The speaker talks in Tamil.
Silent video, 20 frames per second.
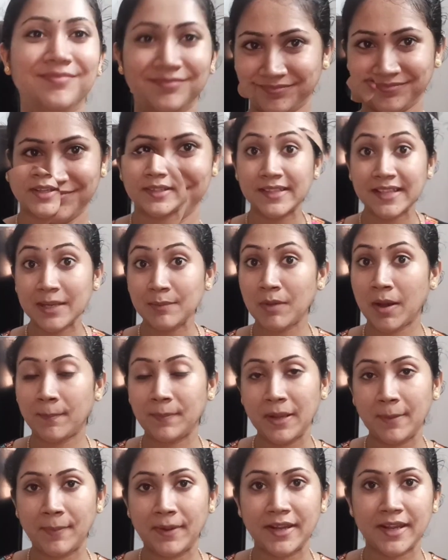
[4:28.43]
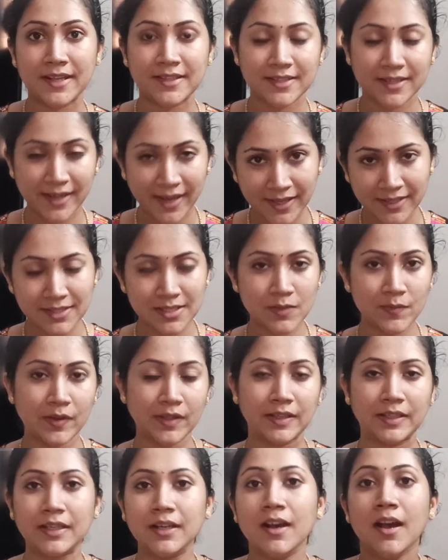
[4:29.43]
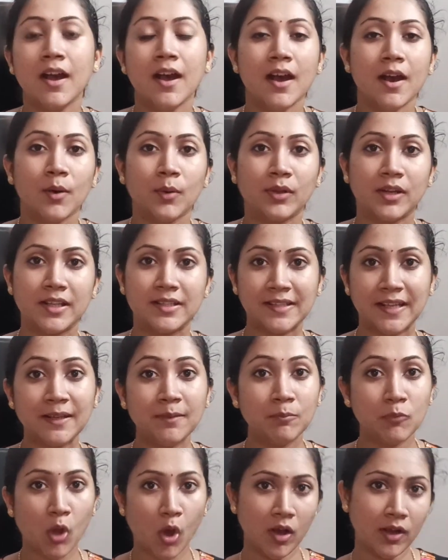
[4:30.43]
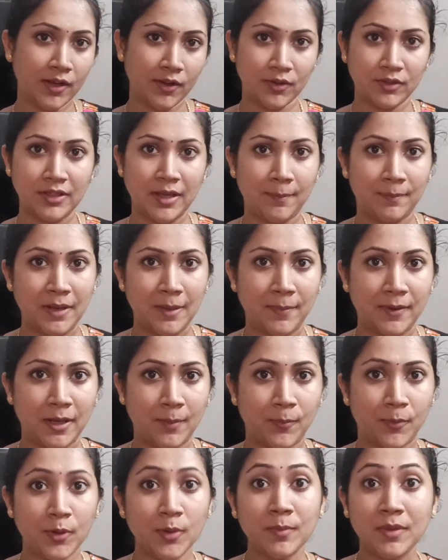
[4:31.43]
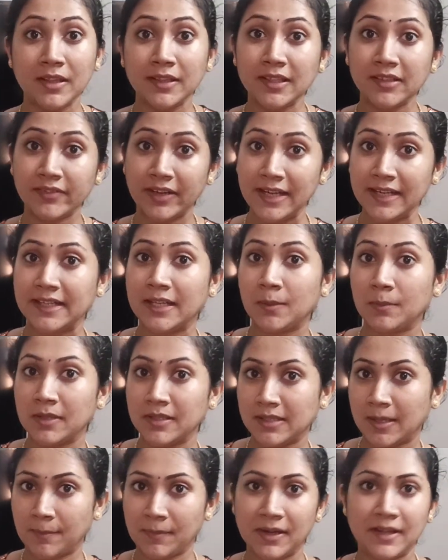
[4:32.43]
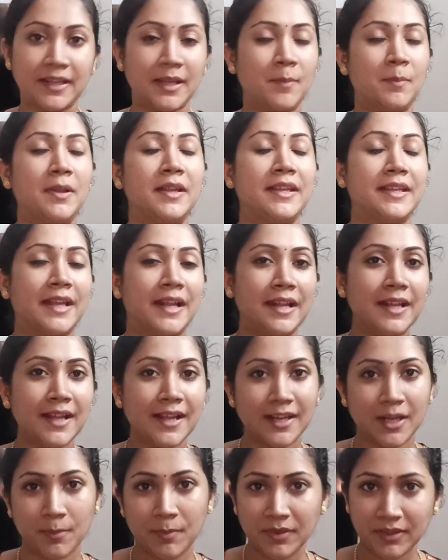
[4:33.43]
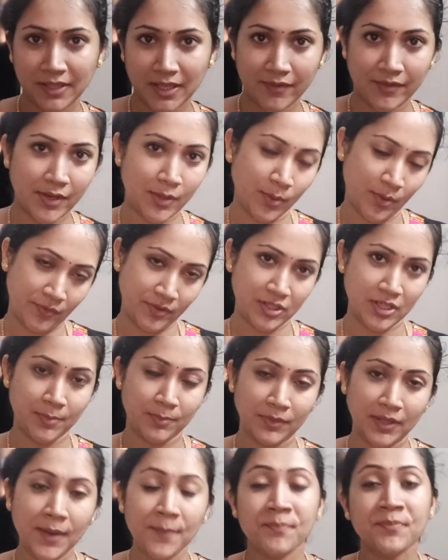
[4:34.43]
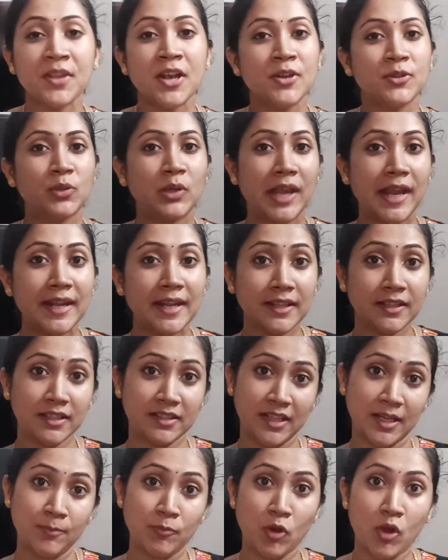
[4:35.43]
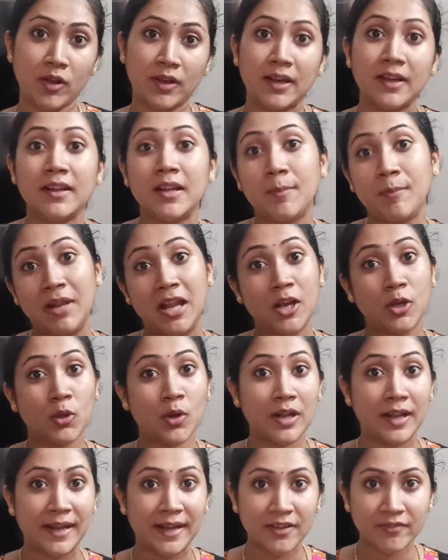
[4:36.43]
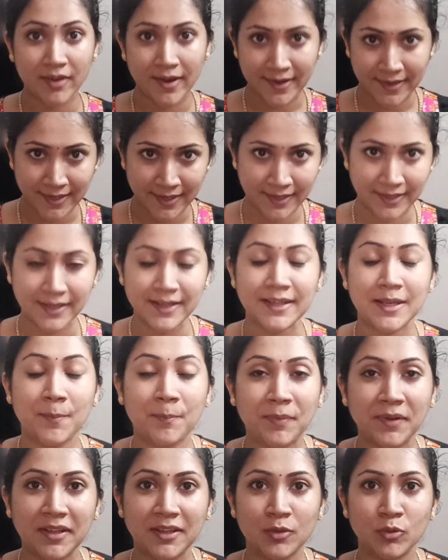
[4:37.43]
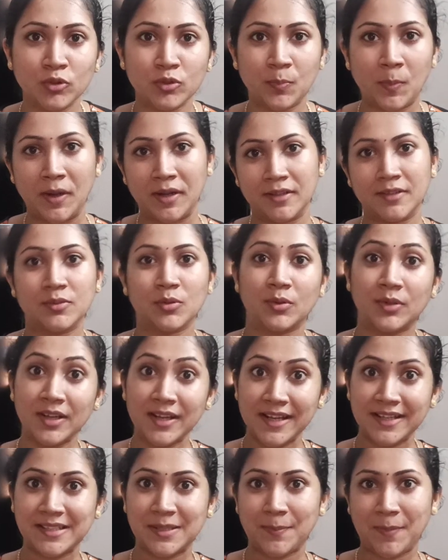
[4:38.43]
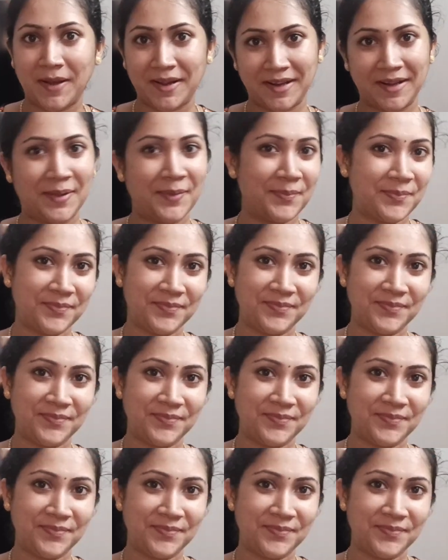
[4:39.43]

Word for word: ஓகே சீரம் அப்ளை பண்ணியாச்சு நெக்ஸ்ட் வந்து ஒரு சன் பிளாக்கர் வந்து அப்ளை பண்ண போகிறோம் இந்த வெயிட் டைமில் சம்மர் டைமில் எல்லாருக்குமே தேவையான ஒரு விஷயம் தான் ஸோ என்ன அந்த சன் பிளாக்கர் நான் மிலாக்ரோவில் என்ன வாங்கியிருக்கேன் எப்படி யூஸ் பண்ணுறதுன்னு சொல்லிட்டு நெக்ஸ்ட் பார்க்கலாம்